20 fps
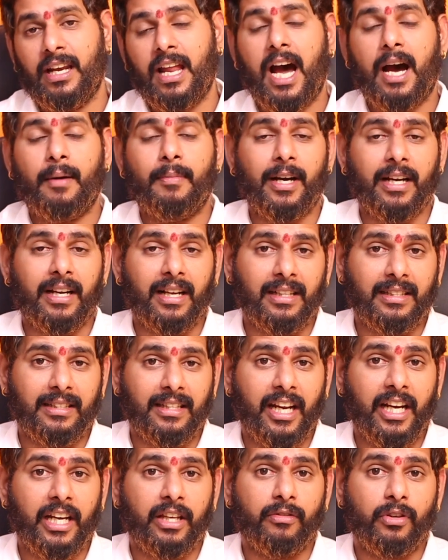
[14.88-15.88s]
லாபங்கள்
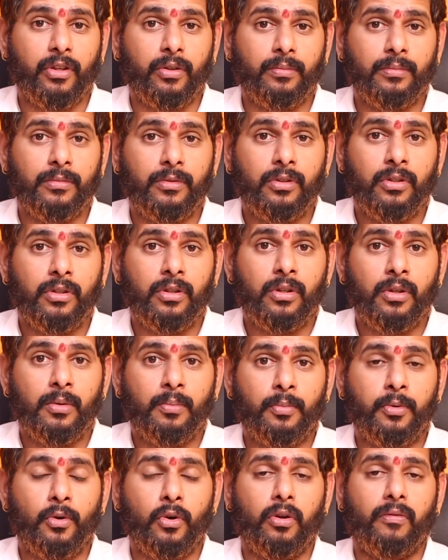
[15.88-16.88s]
தேடி வரும்
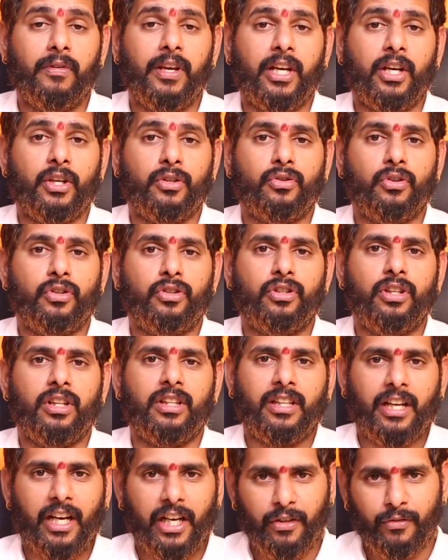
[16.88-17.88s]
பூர்வீக
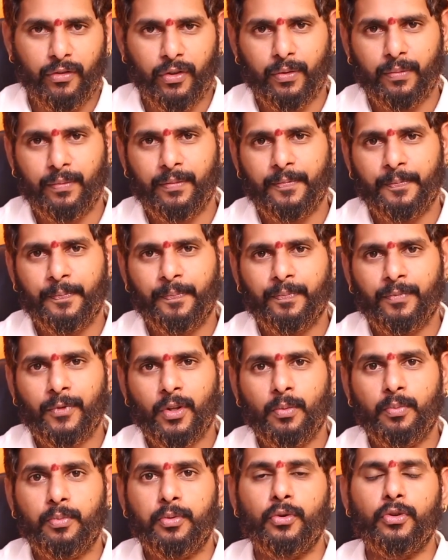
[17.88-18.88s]
சொத்து தேடி வரும்
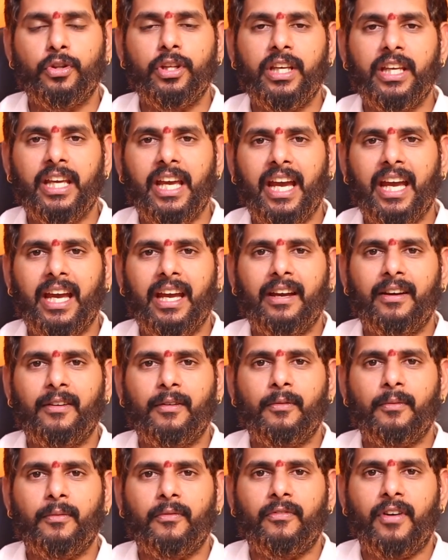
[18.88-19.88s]
புதிய
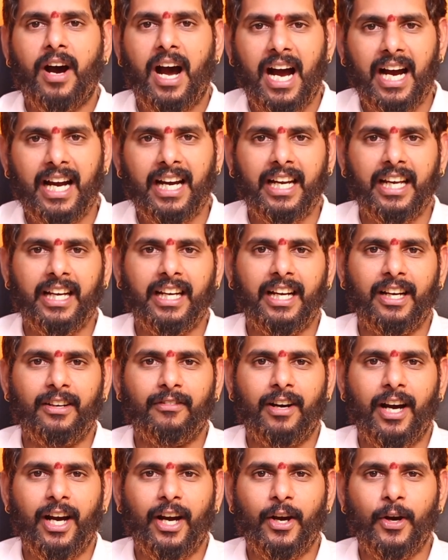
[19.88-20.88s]

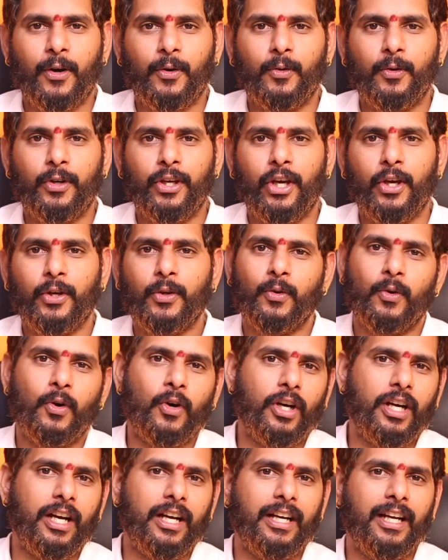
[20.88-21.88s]
வாகனங்கள் வாங்கக்கூடிய
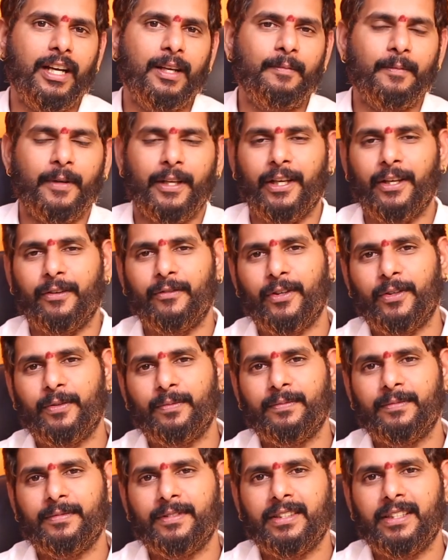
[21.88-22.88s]
யோகங்கள் மெருகி
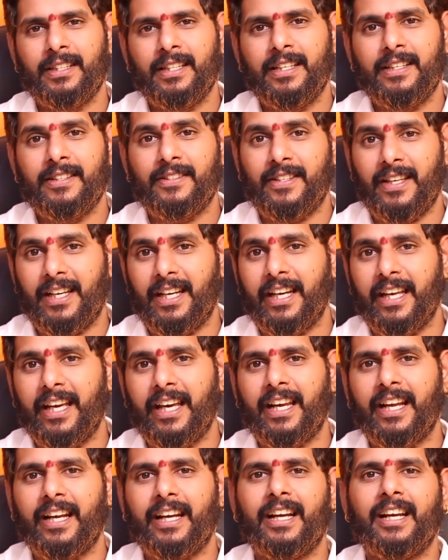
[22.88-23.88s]
வரும் சில
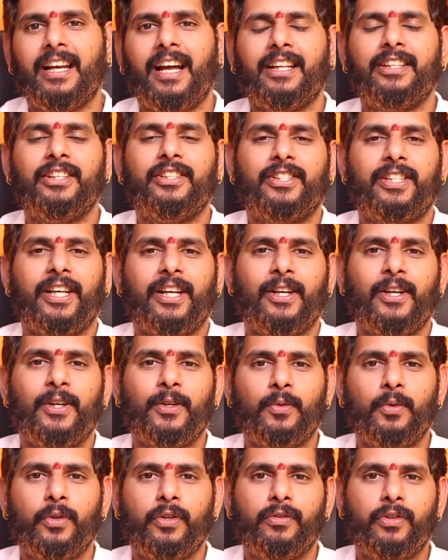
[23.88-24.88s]
நேரங்கள்
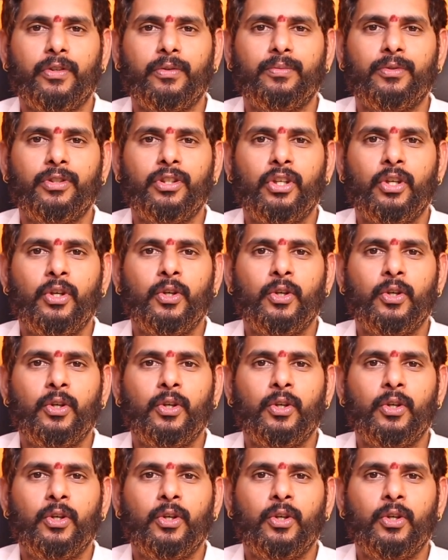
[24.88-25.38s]
அதிர்ஷ்டங்கள் கூடி வரும்